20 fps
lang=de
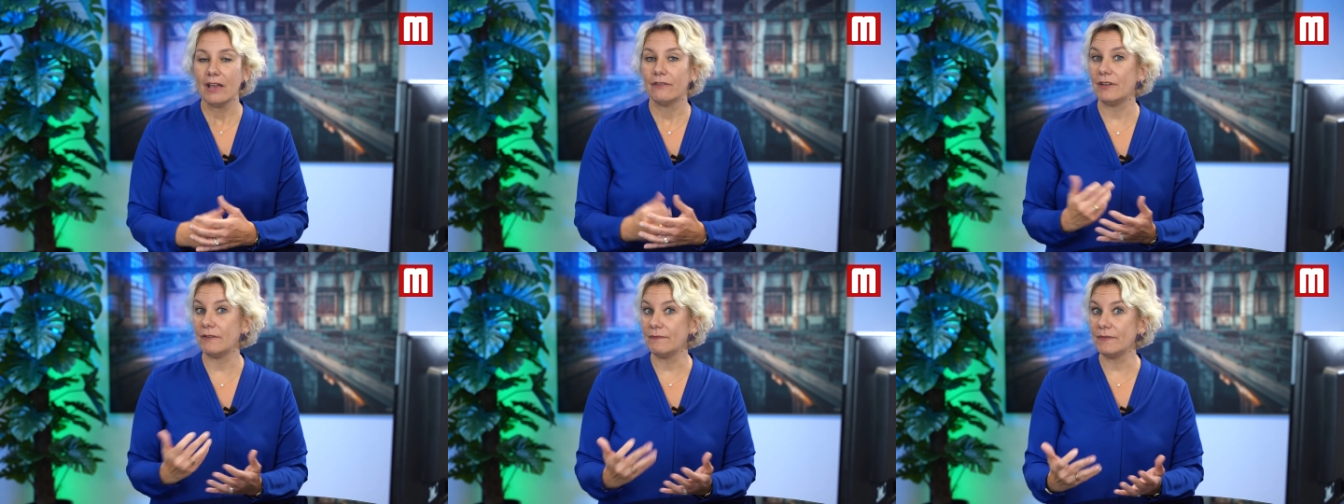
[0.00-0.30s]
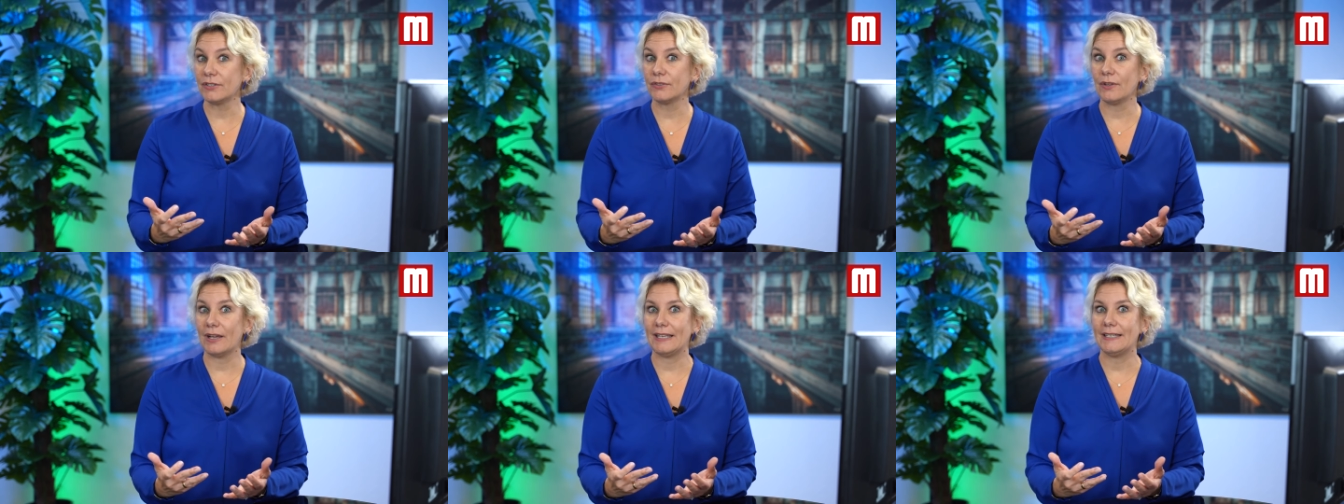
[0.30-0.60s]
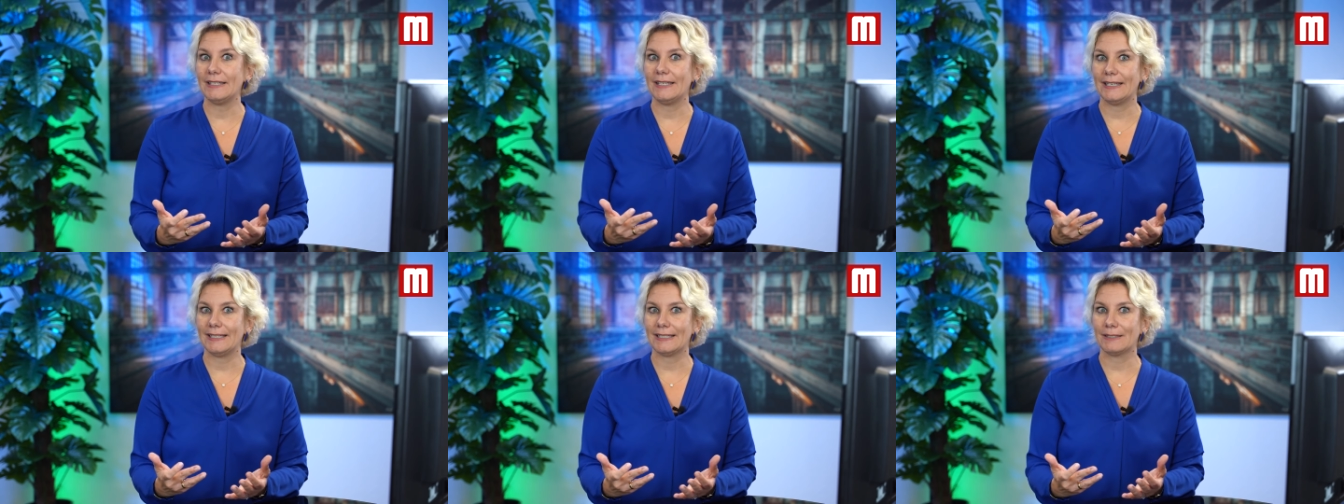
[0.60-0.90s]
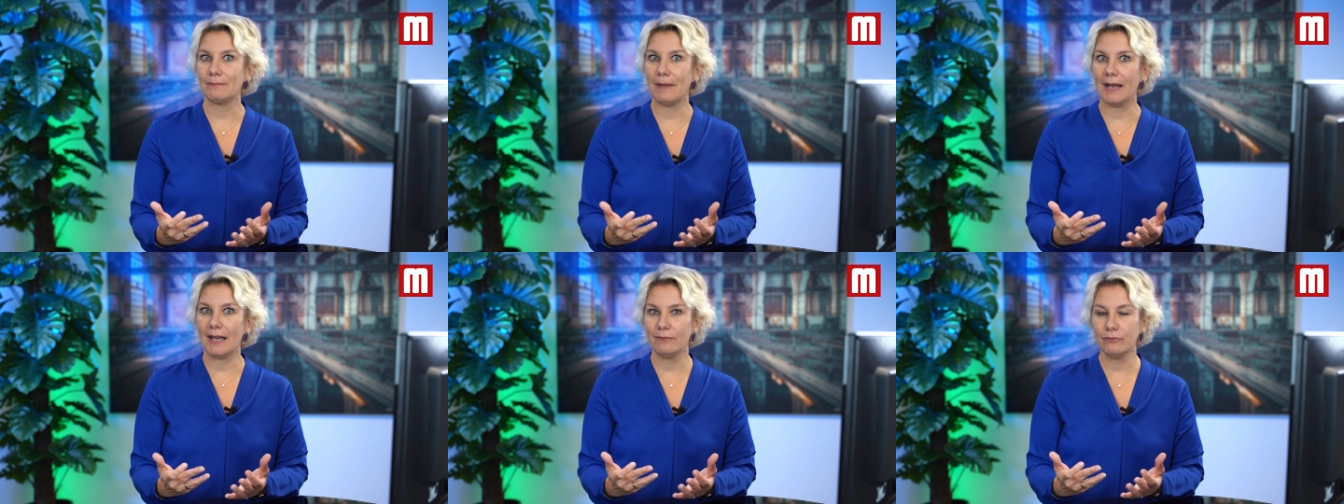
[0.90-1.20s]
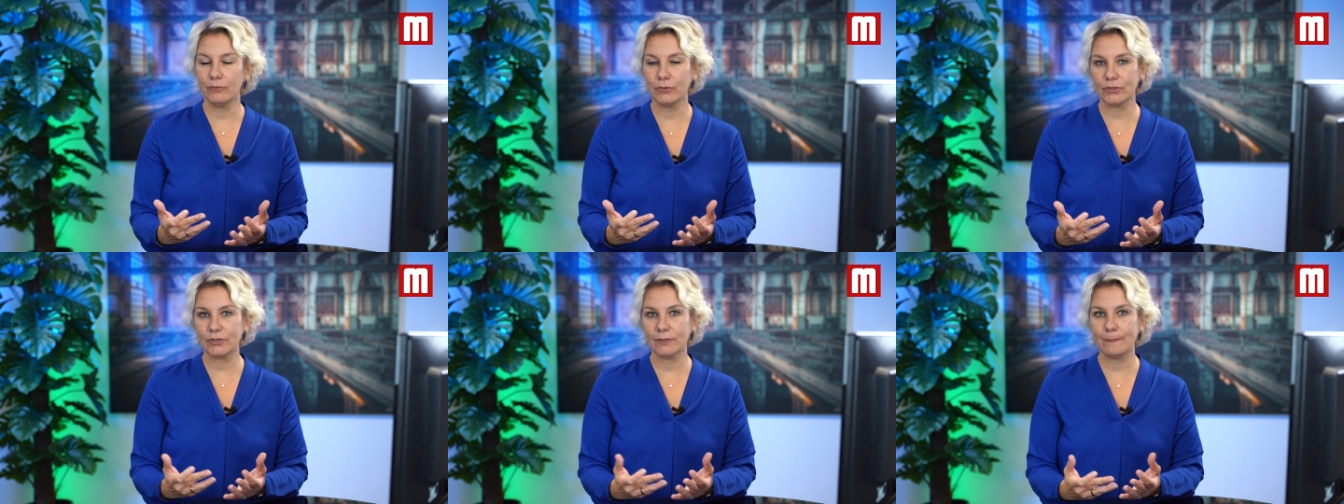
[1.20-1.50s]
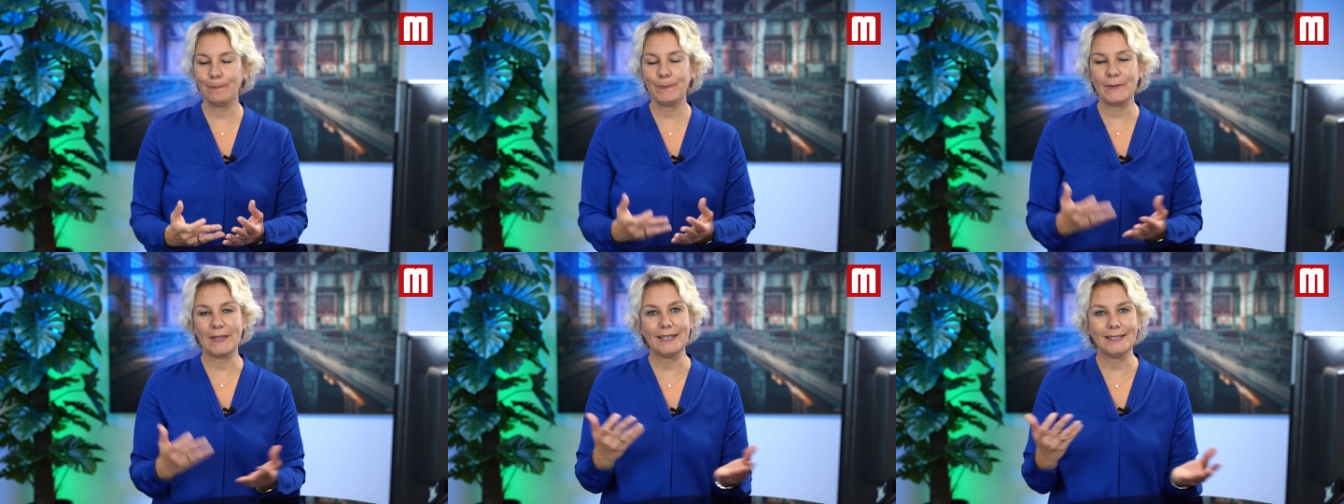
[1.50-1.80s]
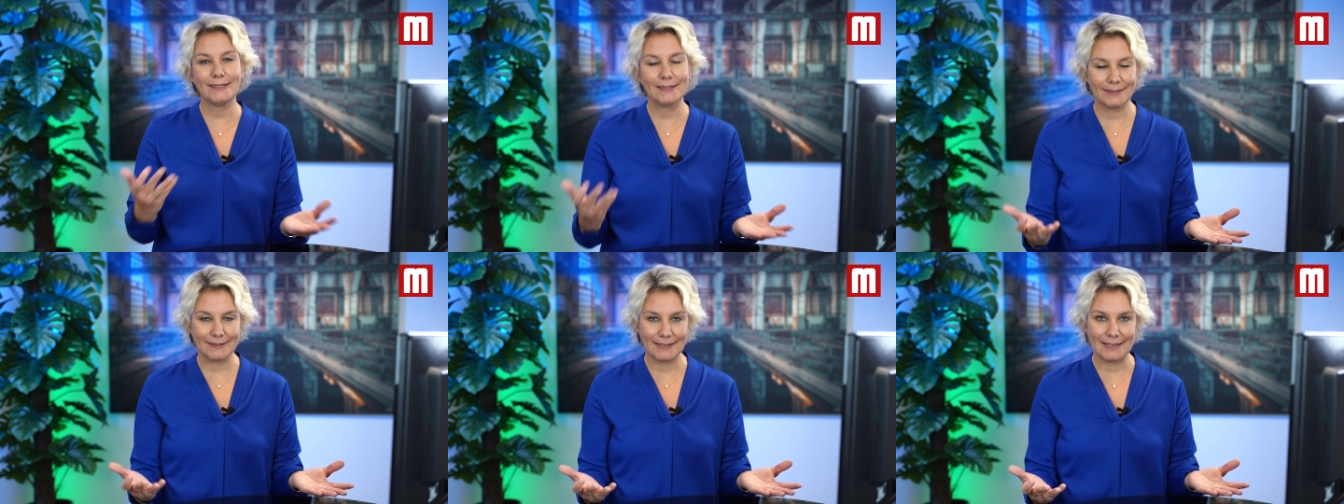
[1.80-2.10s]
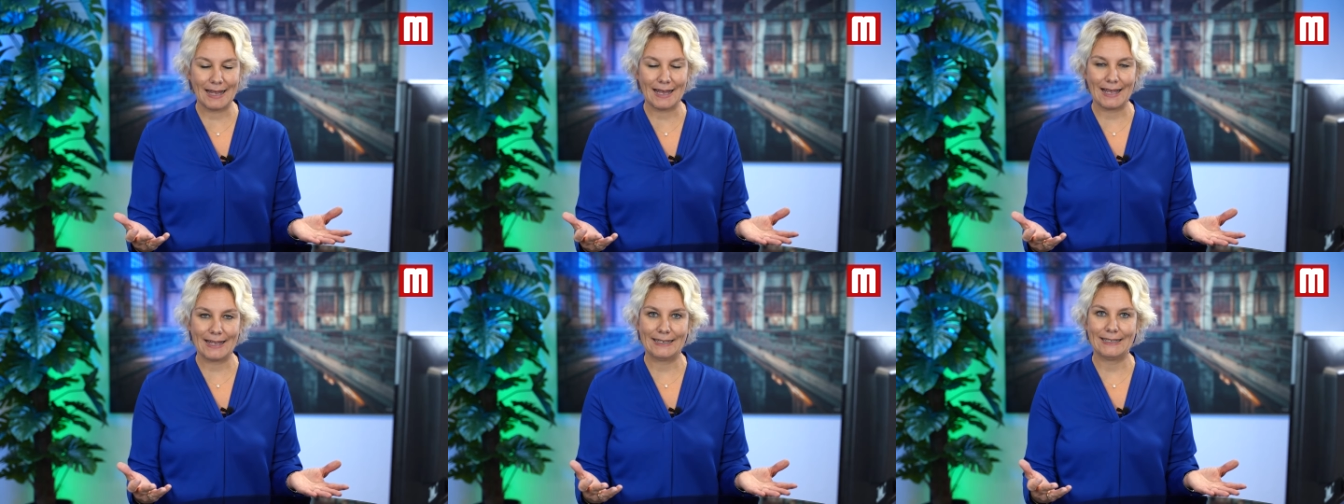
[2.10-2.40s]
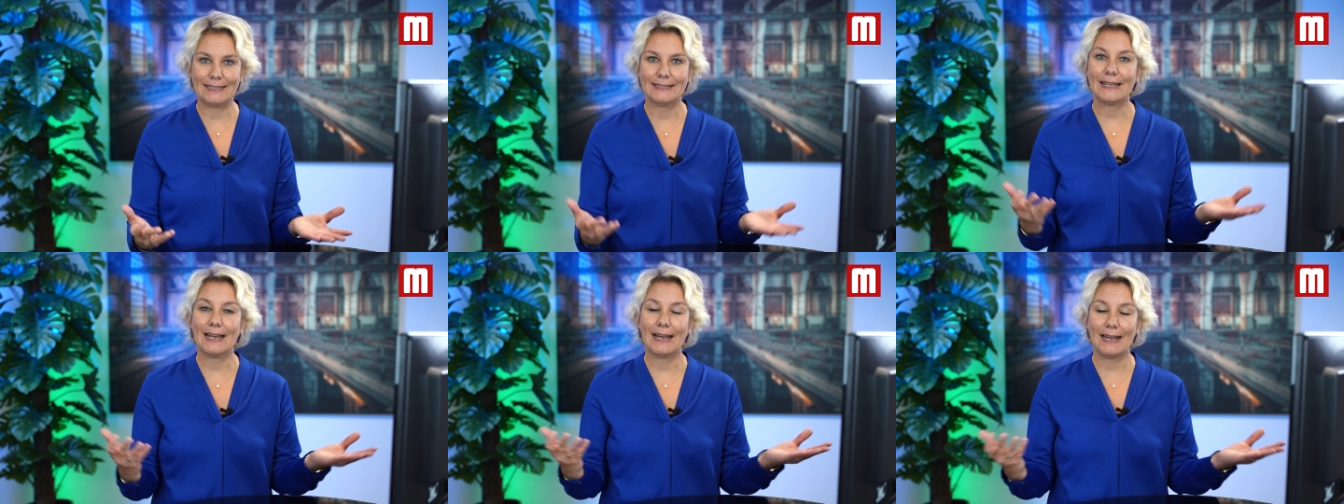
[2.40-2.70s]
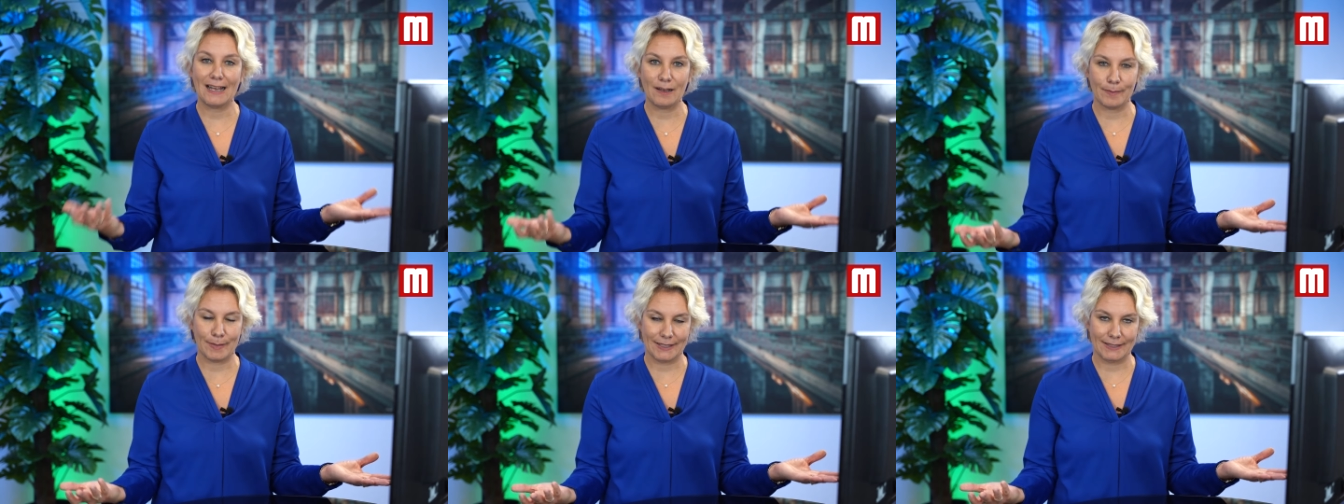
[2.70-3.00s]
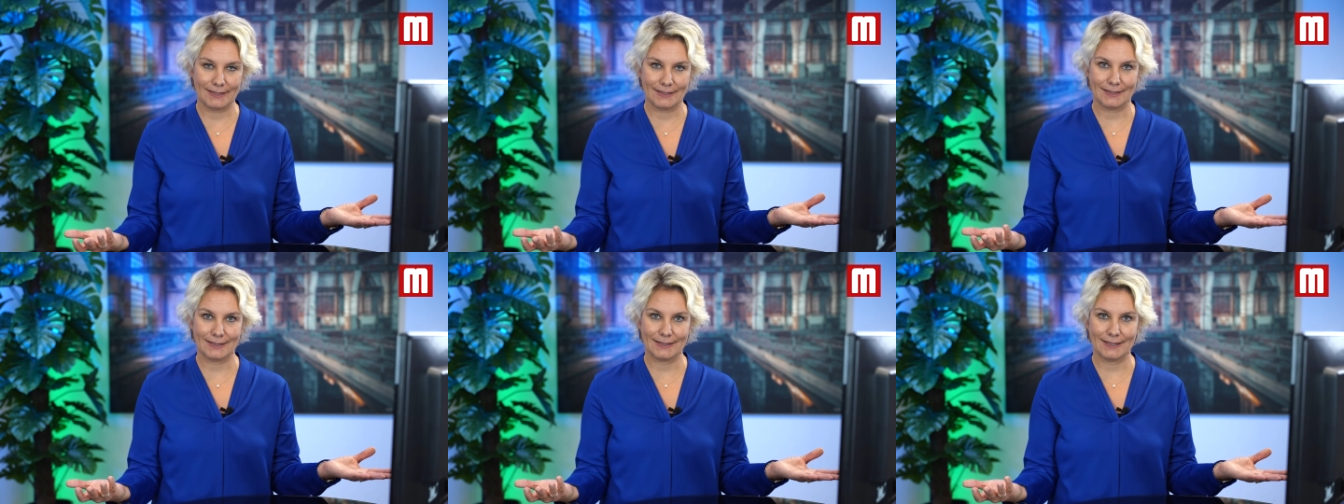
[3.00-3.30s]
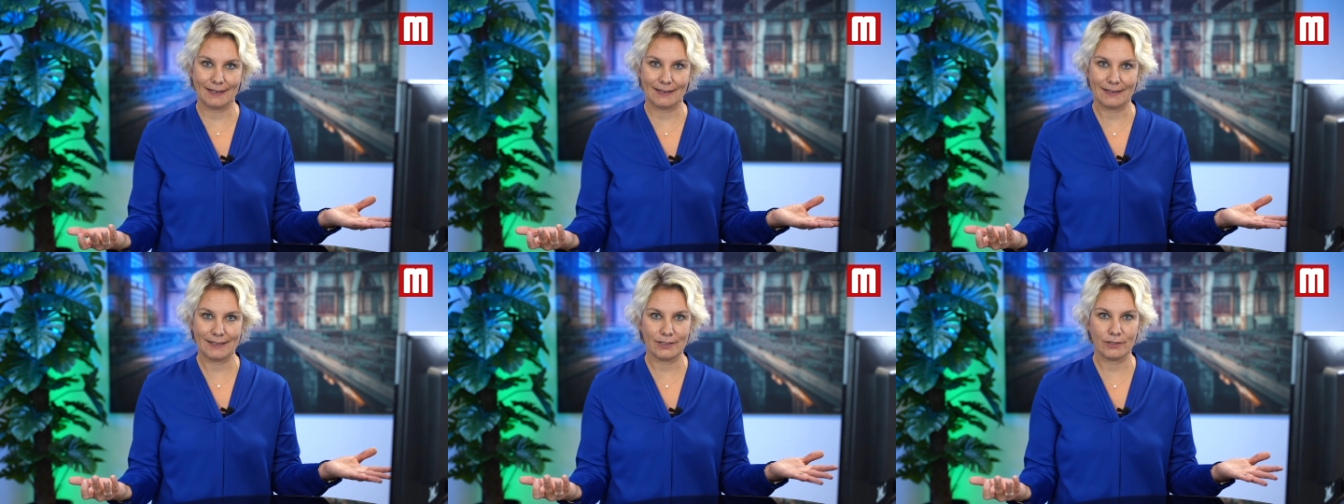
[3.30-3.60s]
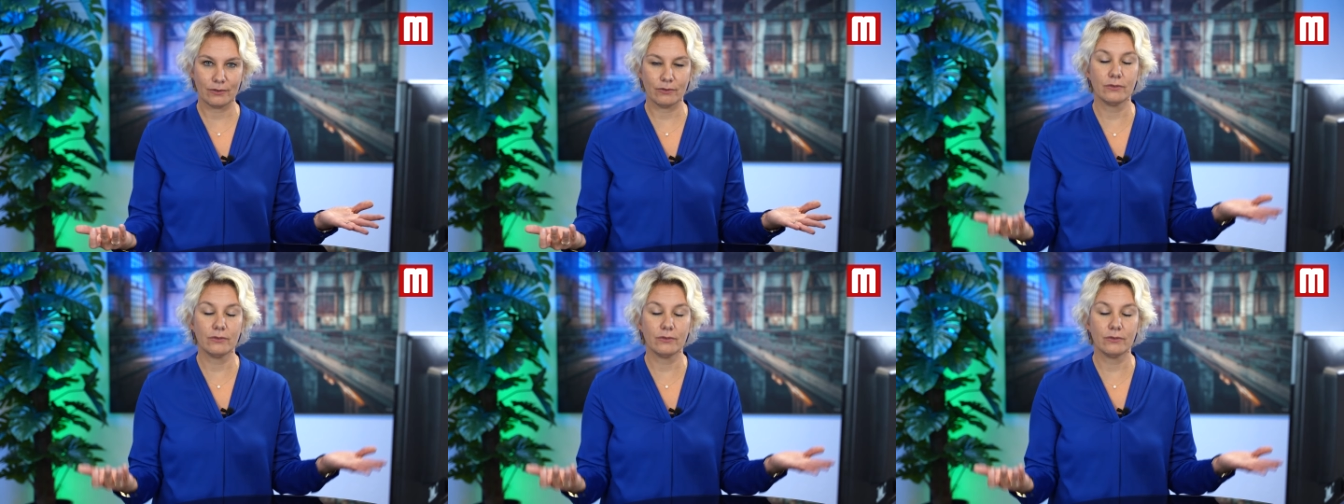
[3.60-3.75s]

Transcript: wenn wir so einen Test machen müssen? Ist es denn eigentlich Arbeitszeit?